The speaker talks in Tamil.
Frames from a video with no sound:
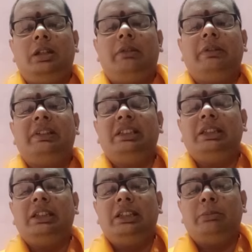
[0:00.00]
அவர்
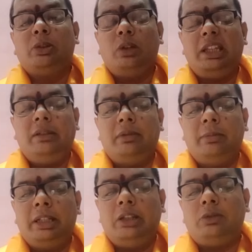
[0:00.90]
வந்து நம்ம
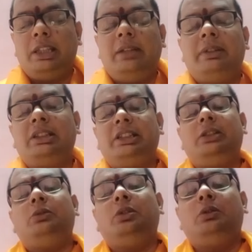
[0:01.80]
குலதெய்வம் மாதிரி
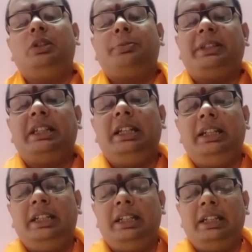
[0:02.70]
குலதெய்வத்துக்கிட்ட உள்ள ஒரு
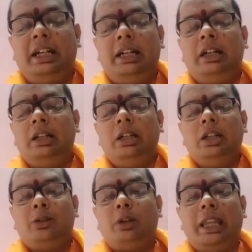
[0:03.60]
ஸ்பெஷாலிட்டி என்னென்னா
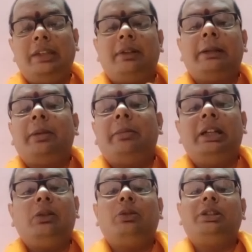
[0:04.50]
குலதெய்வம் நம்ம
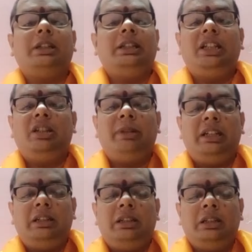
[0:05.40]
மேலே கோச்சிக்காது என்றைக்குமே
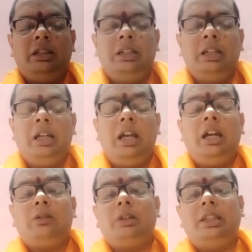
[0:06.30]

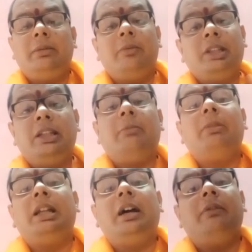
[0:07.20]
குலதெய்வம் வந்து
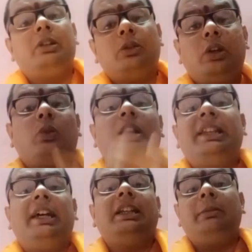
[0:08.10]
நம்மளை அவருடைய
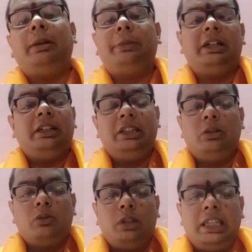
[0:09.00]
குழந்தையாக தான் பார்ப்பா எந்த
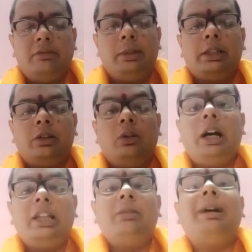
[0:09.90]
ஒரு குலதெய்வமாக இருந்தாலும்
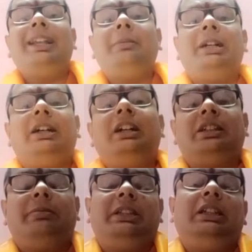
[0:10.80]
அது மாதிரி மகா
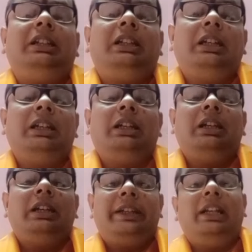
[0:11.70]
கணபதி
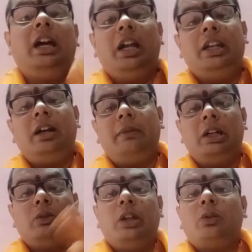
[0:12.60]
எல்லாரையும்
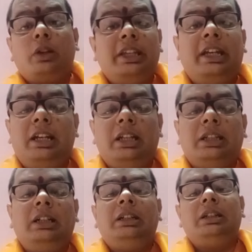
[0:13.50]
அவளுடைய குழந்தைகளாக
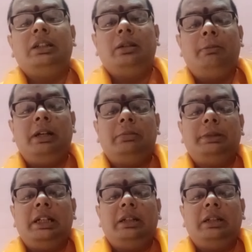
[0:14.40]
தான் பார்ப்பா